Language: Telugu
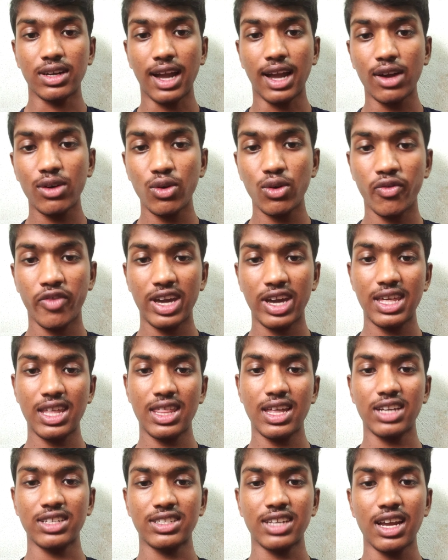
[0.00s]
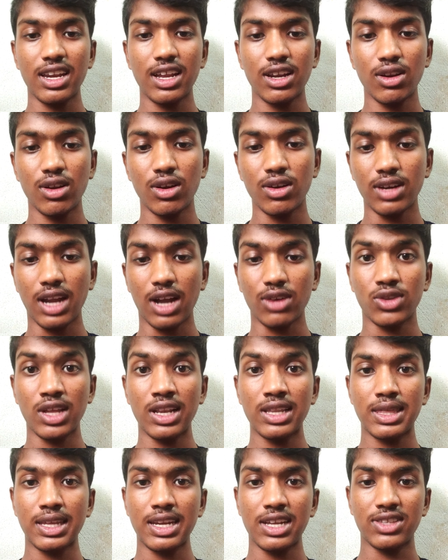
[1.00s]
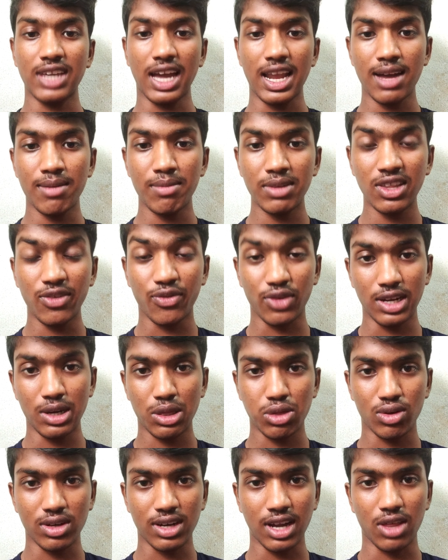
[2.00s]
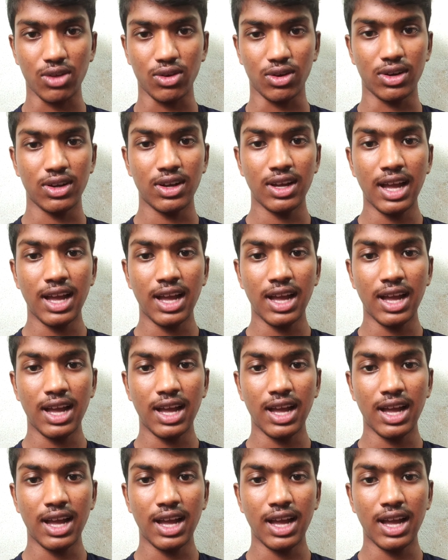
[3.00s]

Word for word: నాకు వేరే రాష్ట్రాలలో నాకు తెలిసిన చాలామంది ఫ్రెండ్స్ ఉన్నారు